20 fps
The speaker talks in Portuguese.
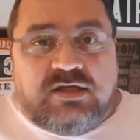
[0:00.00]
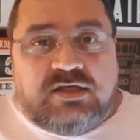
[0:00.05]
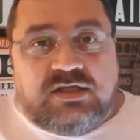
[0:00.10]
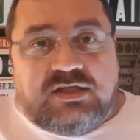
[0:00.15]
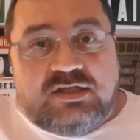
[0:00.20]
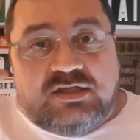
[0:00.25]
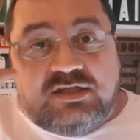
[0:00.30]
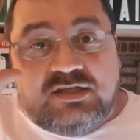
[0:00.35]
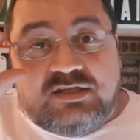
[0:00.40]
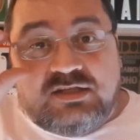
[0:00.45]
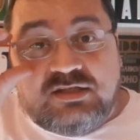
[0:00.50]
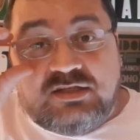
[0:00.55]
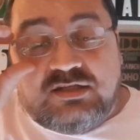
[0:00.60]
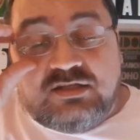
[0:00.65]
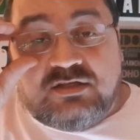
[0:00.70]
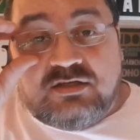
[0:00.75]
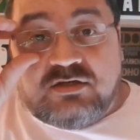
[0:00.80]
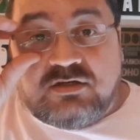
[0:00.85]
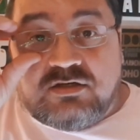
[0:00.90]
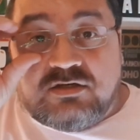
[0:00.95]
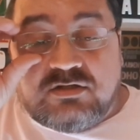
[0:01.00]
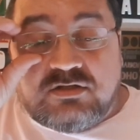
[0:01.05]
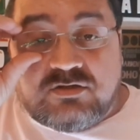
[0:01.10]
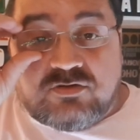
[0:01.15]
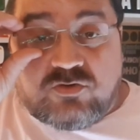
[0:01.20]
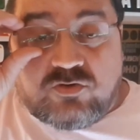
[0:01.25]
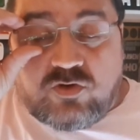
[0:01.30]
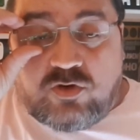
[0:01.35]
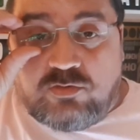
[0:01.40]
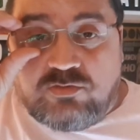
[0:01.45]
E
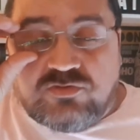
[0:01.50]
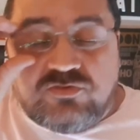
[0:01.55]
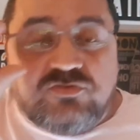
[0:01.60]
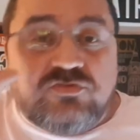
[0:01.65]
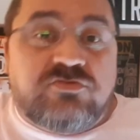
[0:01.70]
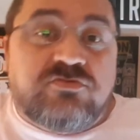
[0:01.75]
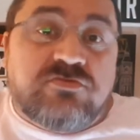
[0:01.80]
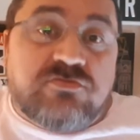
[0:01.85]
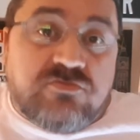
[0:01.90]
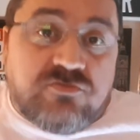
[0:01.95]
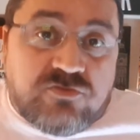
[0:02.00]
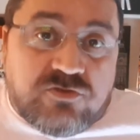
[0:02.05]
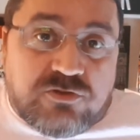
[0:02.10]
como